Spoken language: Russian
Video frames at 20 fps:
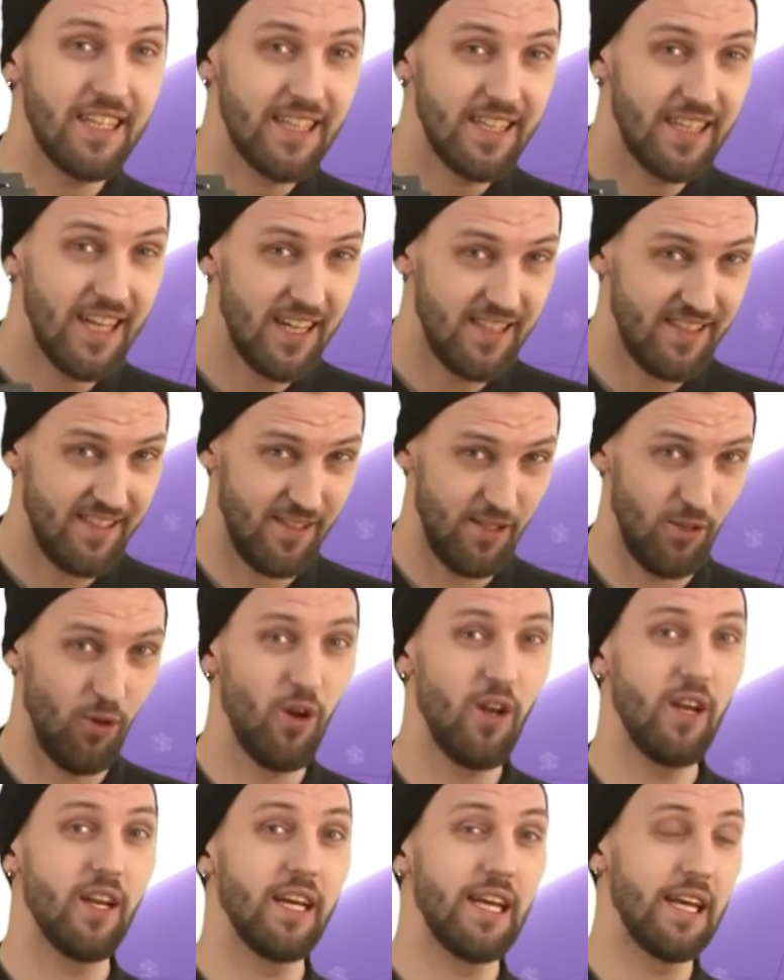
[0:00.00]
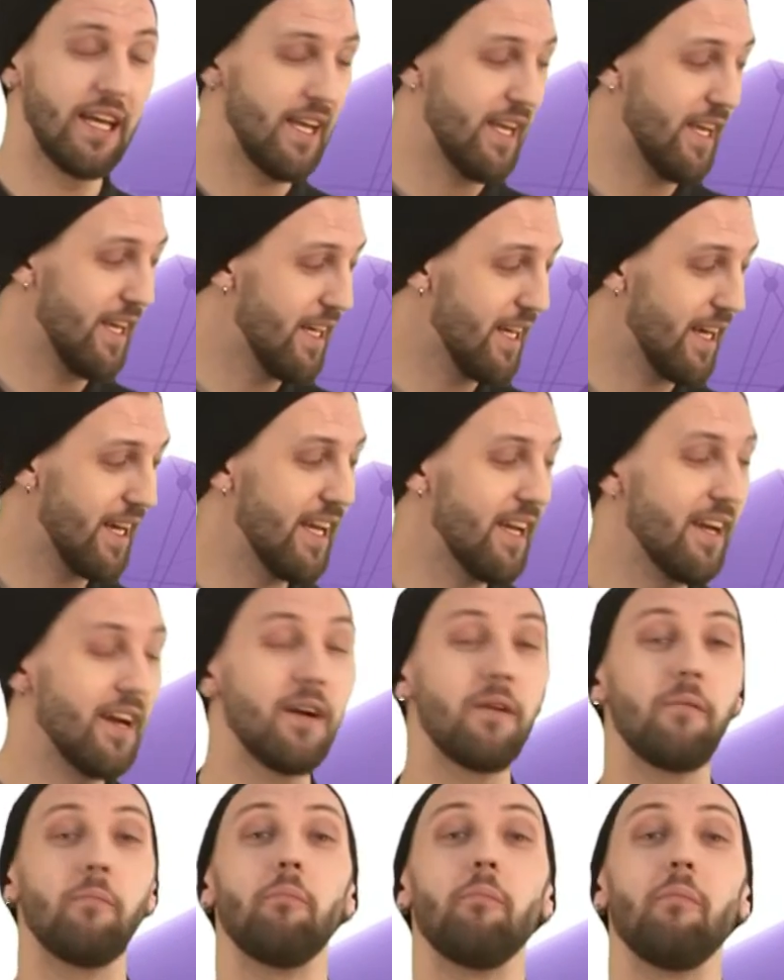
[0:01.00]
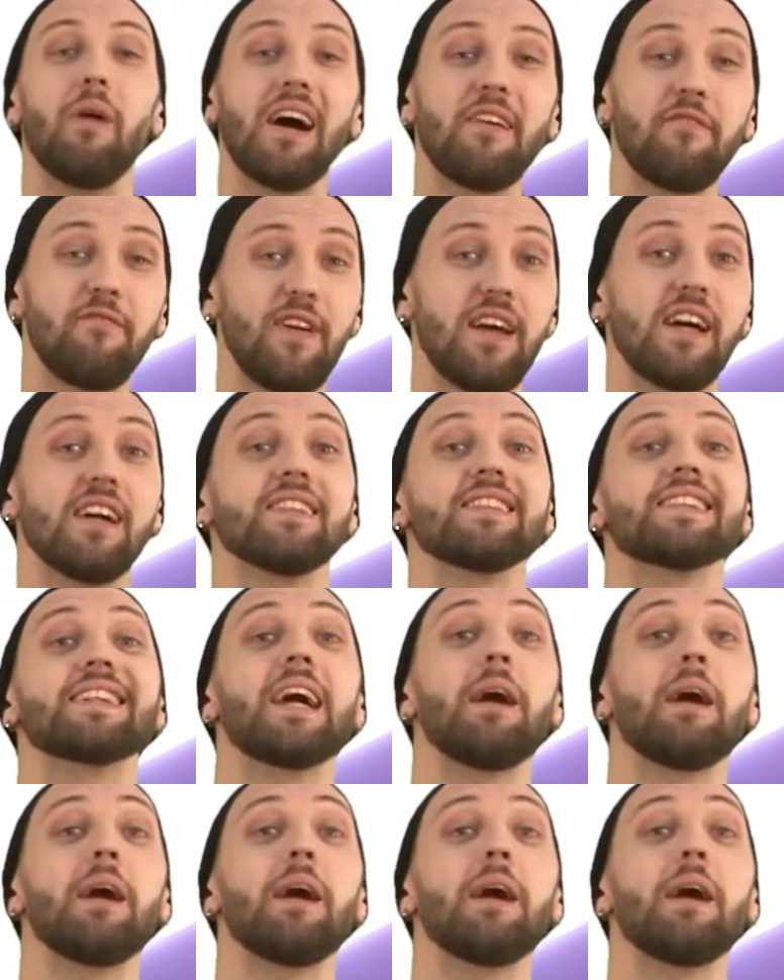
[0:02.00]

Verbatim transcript: настольной игры «Мафия» с